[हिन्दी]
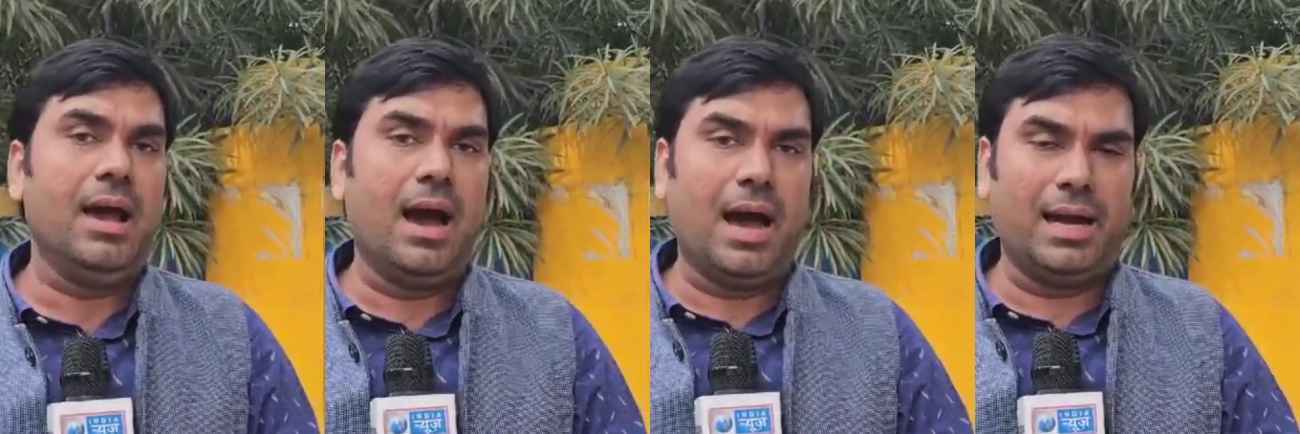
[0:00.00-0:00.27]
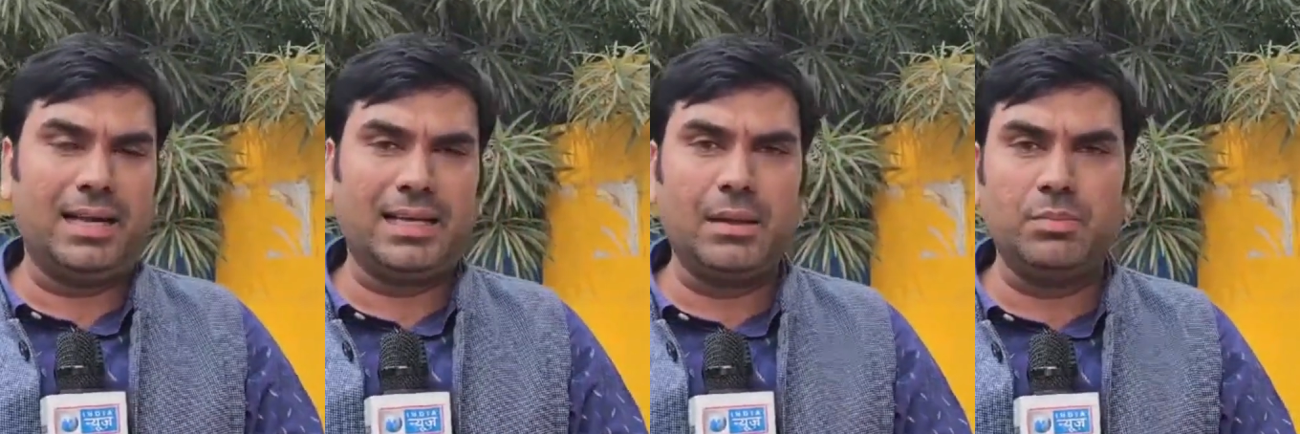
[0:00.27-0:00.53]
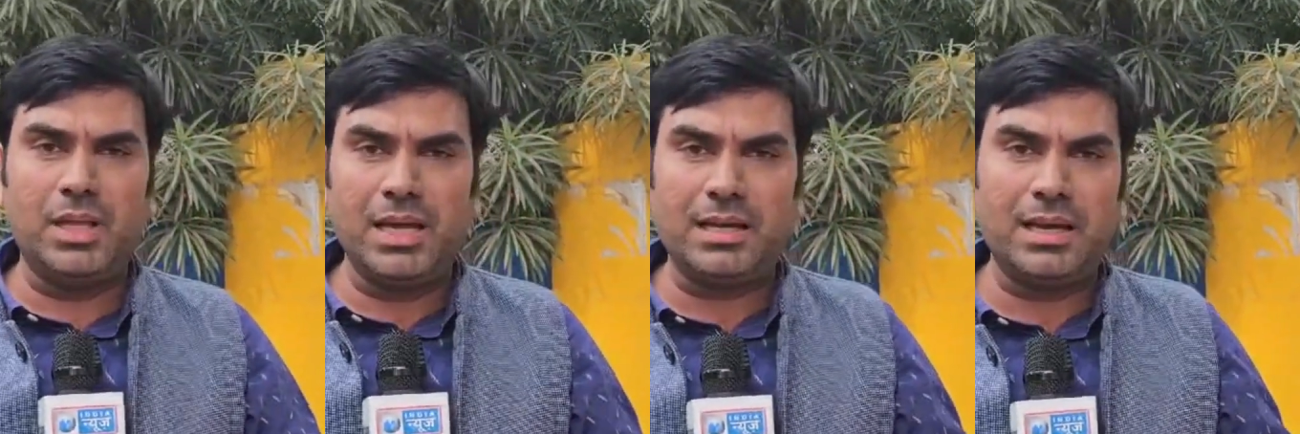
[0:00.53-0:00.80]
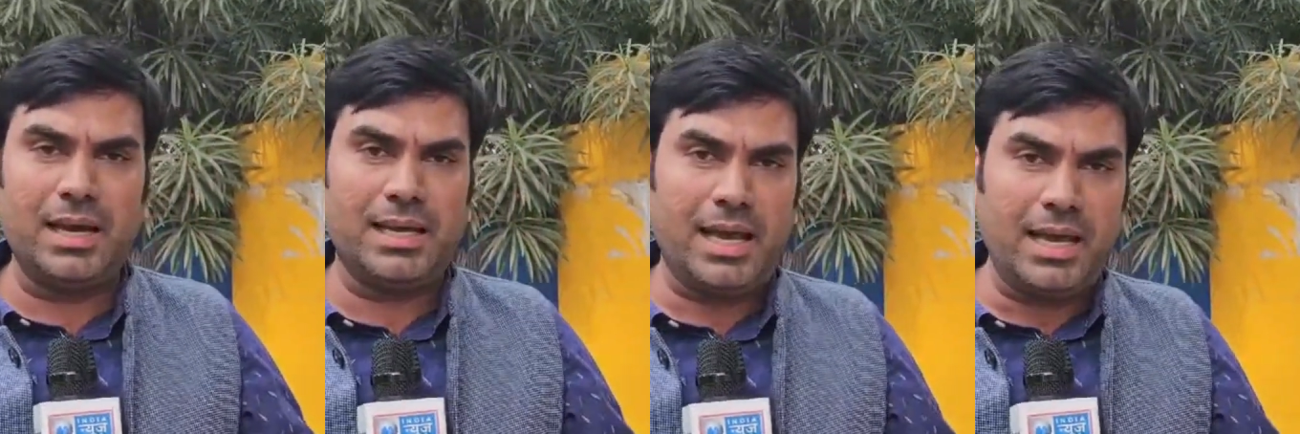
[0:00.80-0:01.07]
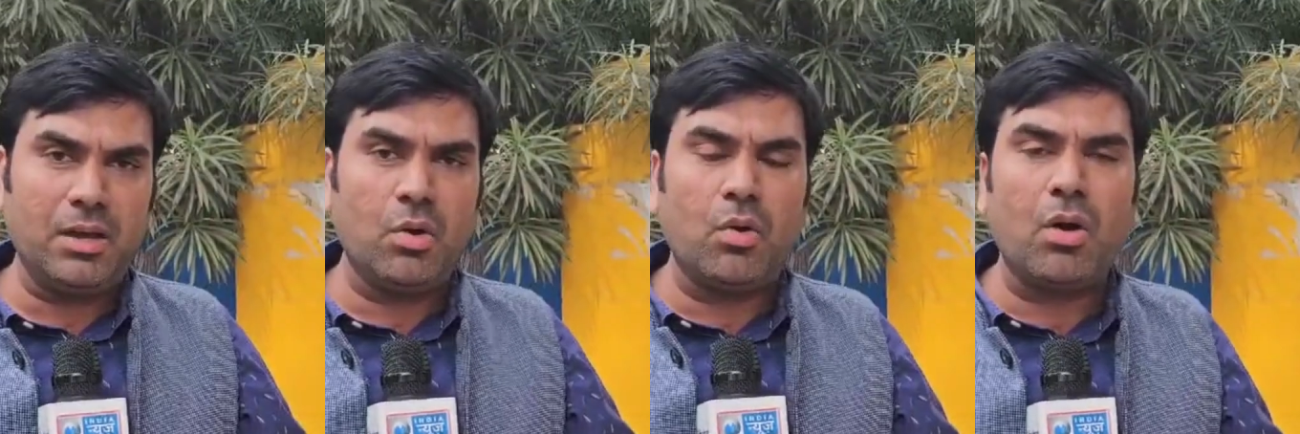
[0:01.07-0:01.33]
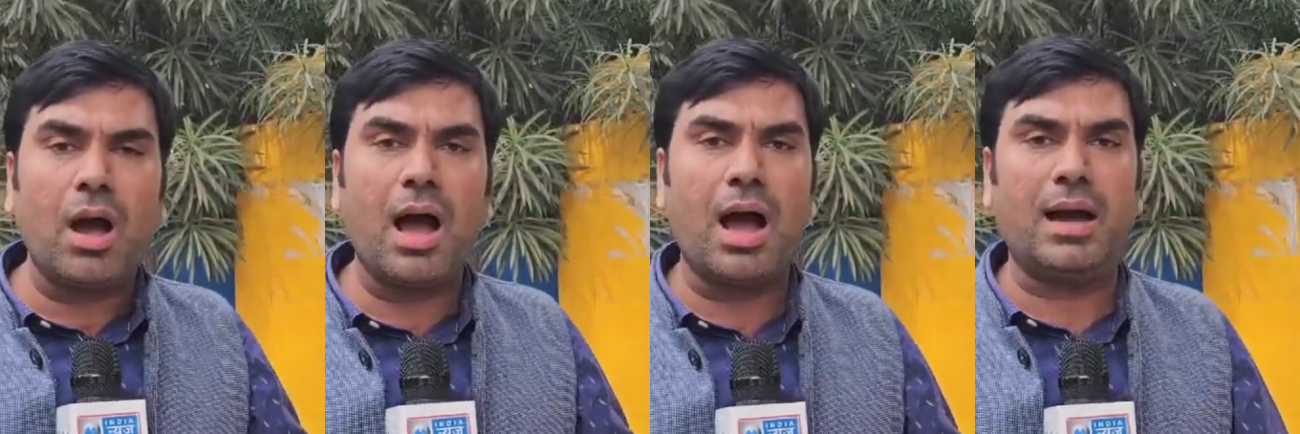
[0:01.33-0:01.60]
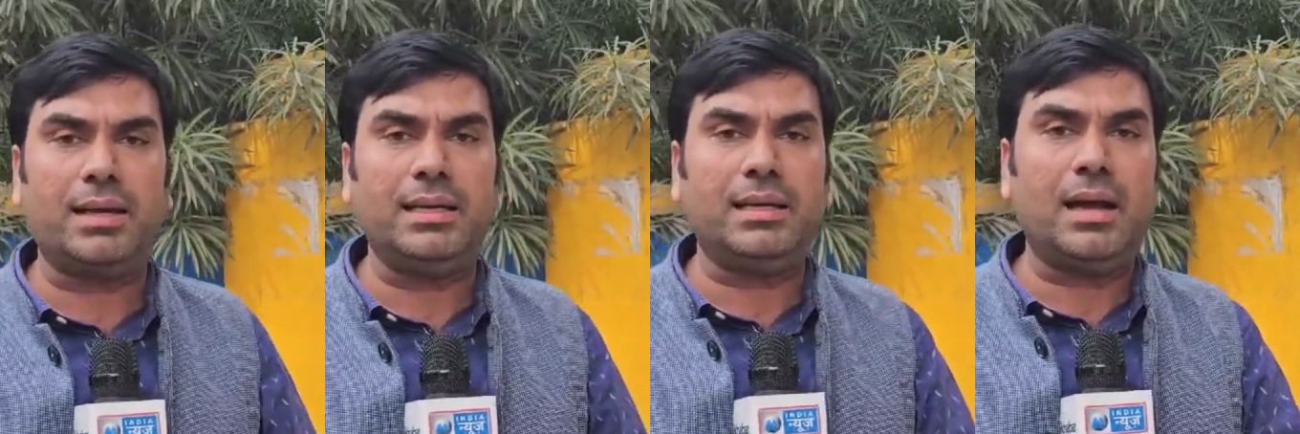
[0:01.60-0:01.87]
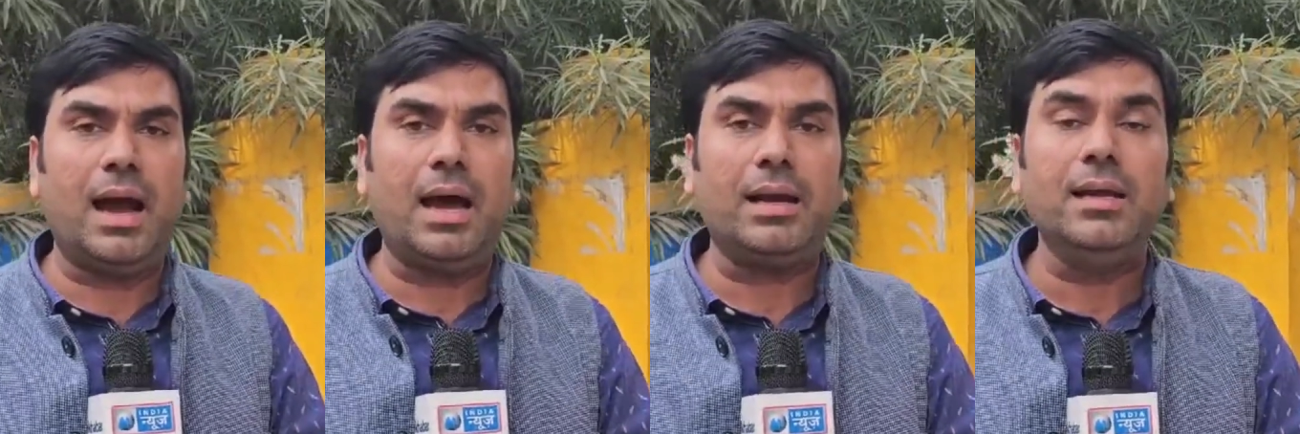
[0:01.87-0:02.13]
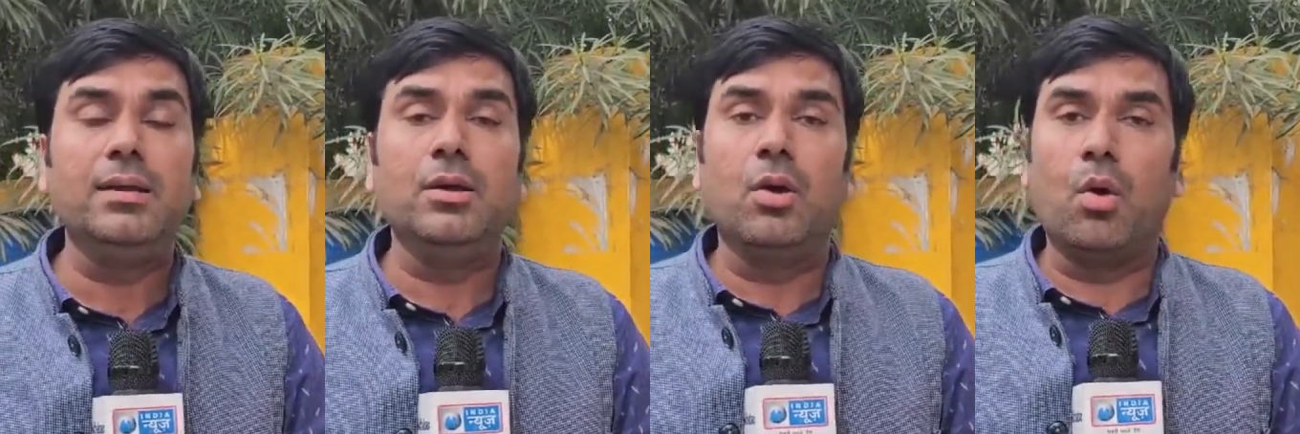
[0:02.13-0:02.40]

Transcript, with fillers: हालांकि अब देखना यही होगा आखिरकार